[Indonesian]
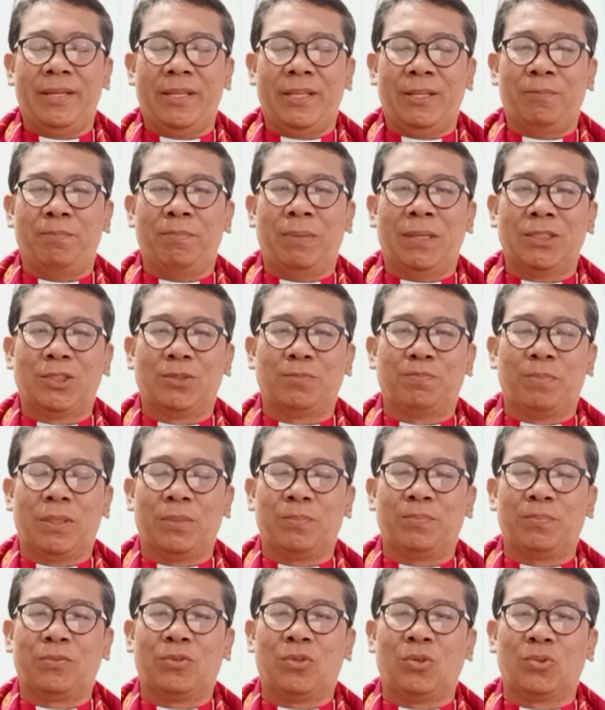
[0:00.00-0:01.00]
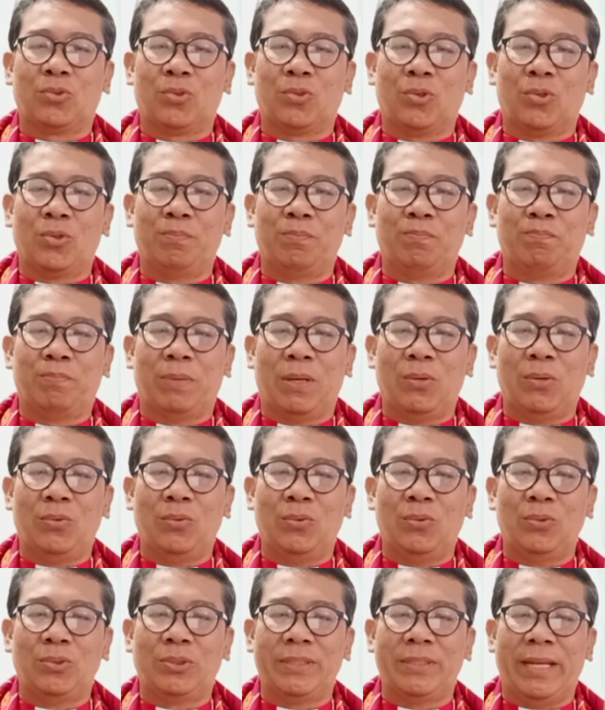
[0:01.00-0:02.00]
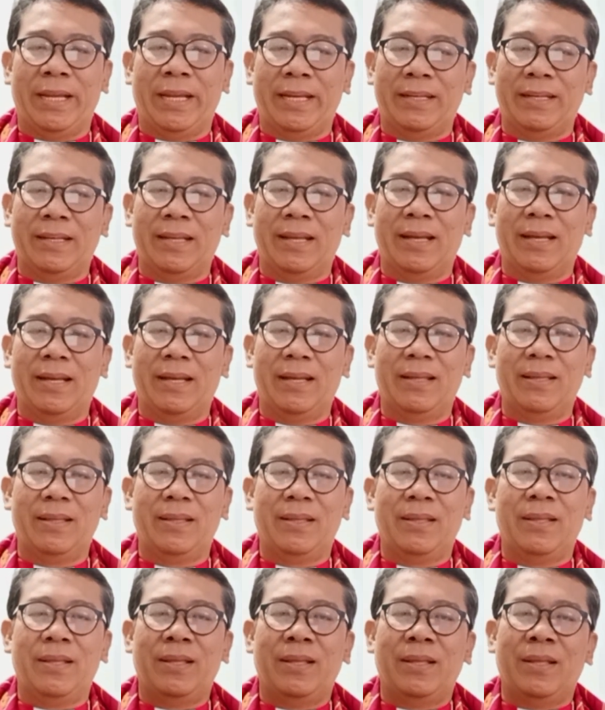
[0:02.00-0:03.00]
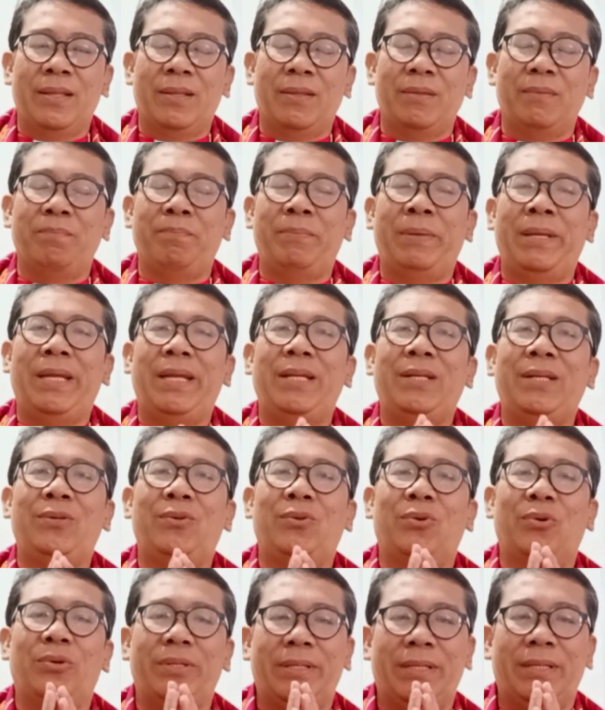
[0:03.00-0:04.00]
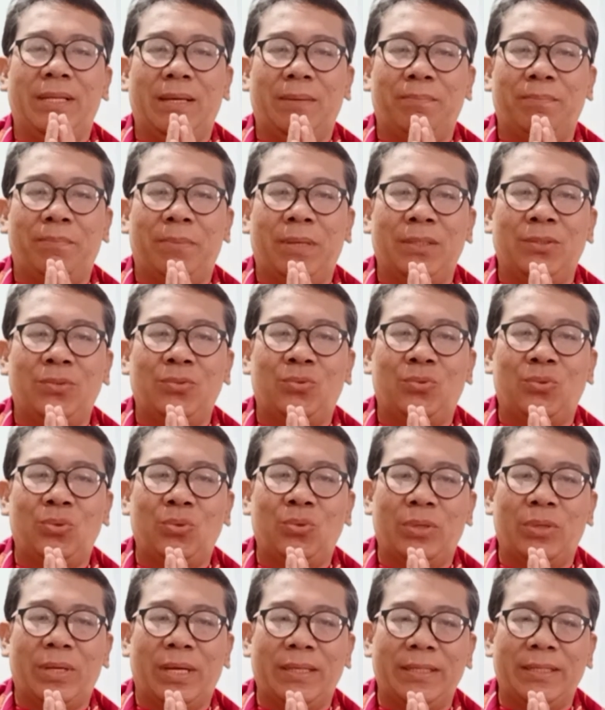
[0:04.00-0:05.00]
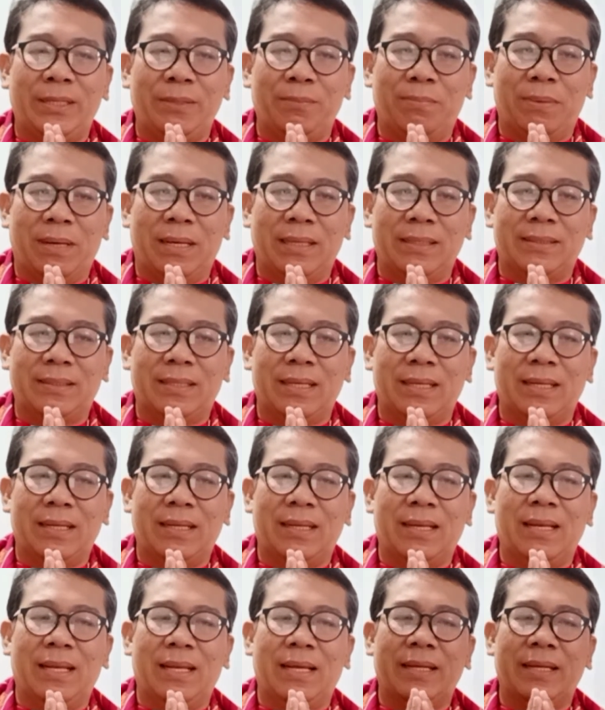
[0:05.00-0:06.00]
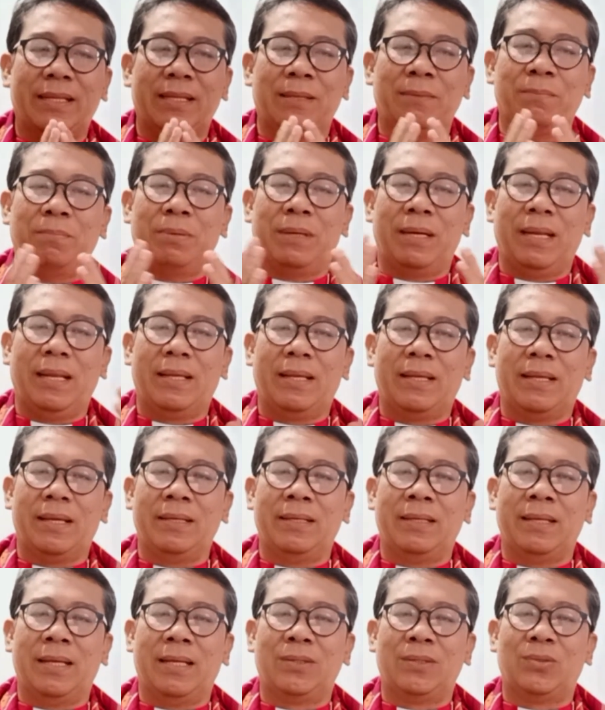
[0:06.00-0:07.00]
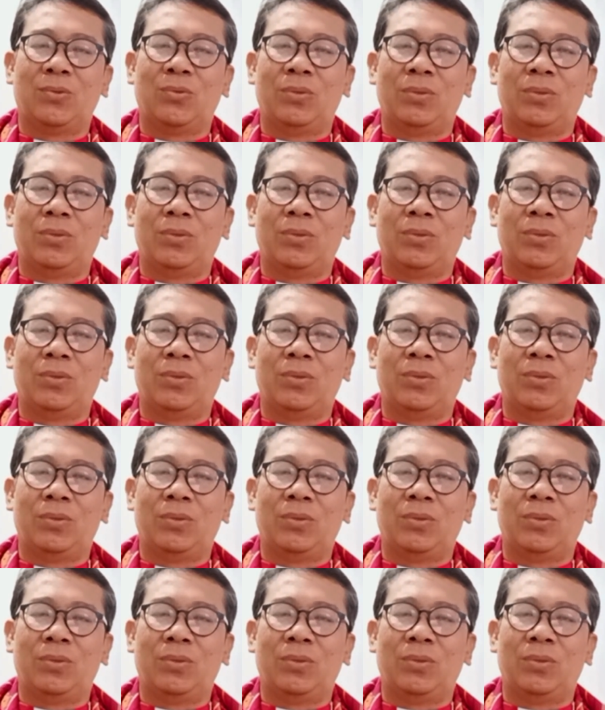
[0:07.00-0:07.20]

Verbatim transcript: Ibas pertotohan Paulus enda mindo ia man Tuhan di gelah ibrekenat